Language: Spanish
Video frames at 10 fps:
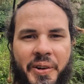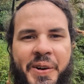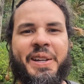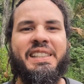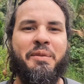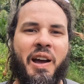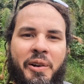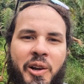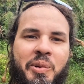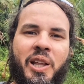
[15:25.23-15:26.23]
Oye, se me
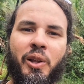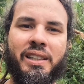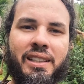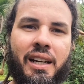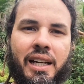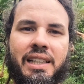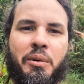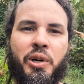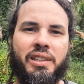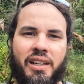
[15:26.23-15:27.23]
había olvidado decirle que
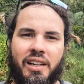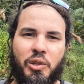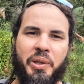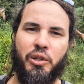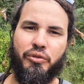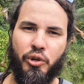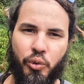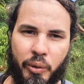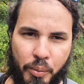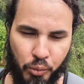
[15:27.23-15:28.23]
estamos estrenando micrófono
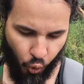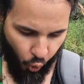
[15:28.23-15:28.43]
nuevo.